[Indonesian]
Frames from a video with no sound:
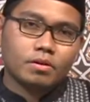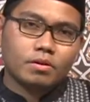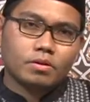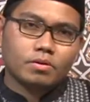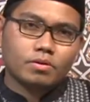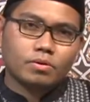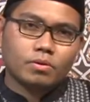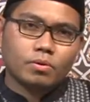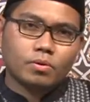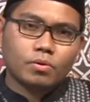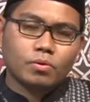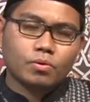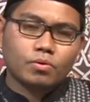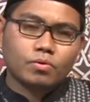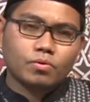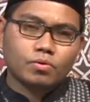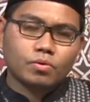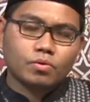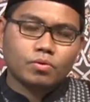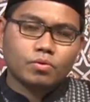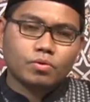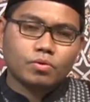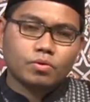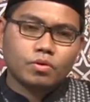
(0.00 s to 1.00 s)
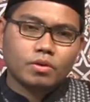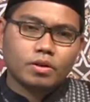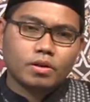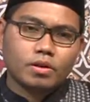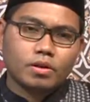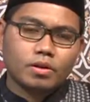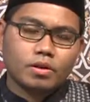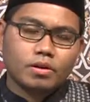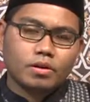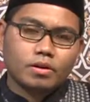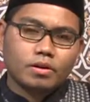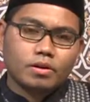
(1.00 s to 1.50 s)
Terkhusus
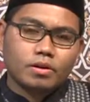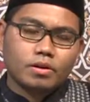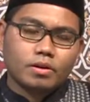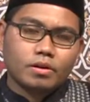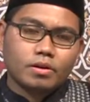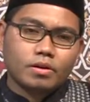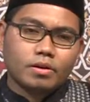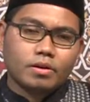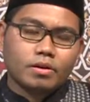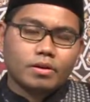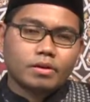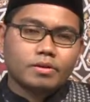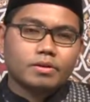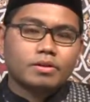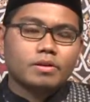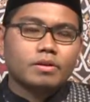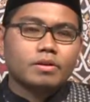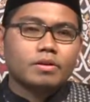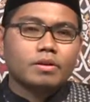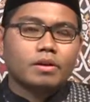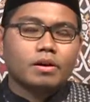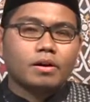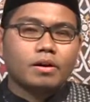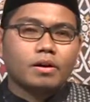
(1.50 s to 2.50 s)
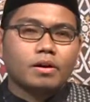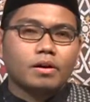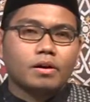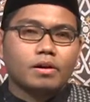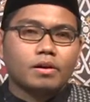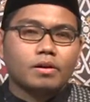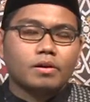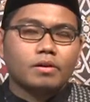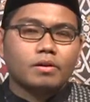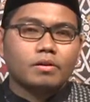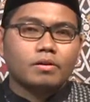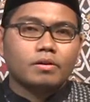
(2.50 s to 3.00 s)
ketika
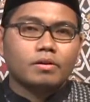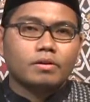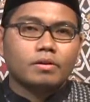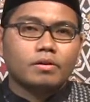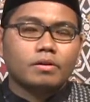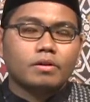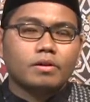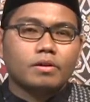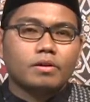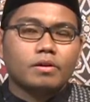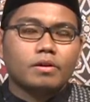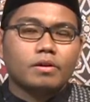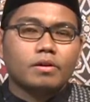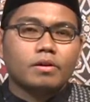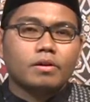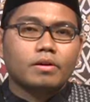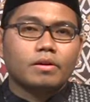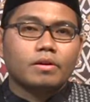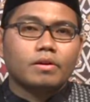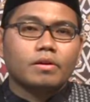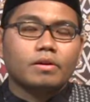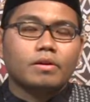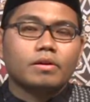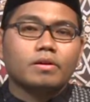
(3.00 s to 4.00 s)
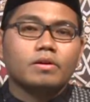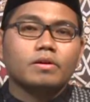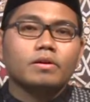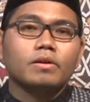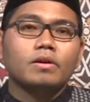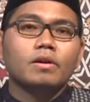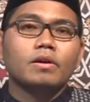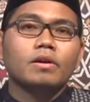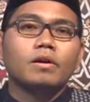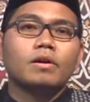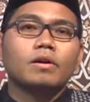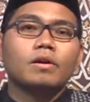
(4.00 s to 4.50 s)

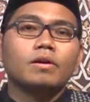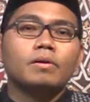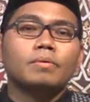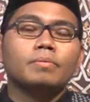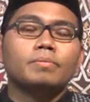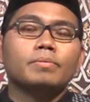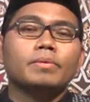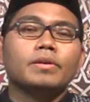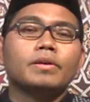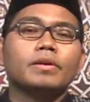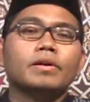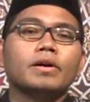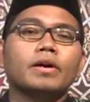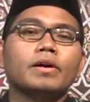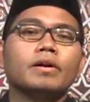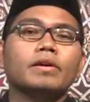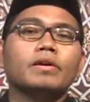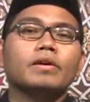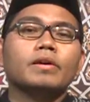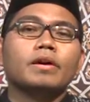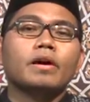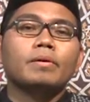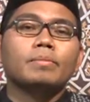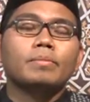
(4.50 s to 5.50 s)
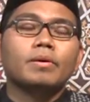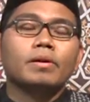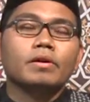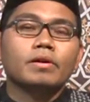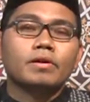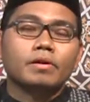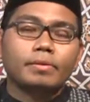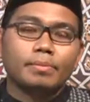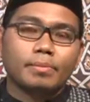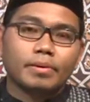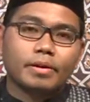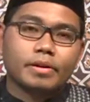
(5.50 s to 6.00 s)
ia memberikan kabar
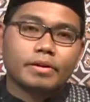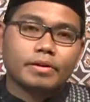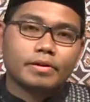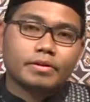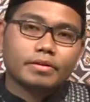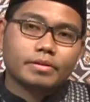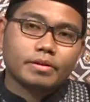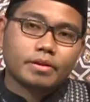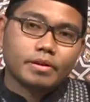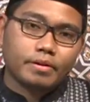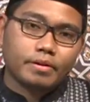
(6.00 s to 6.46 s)
kepada kita.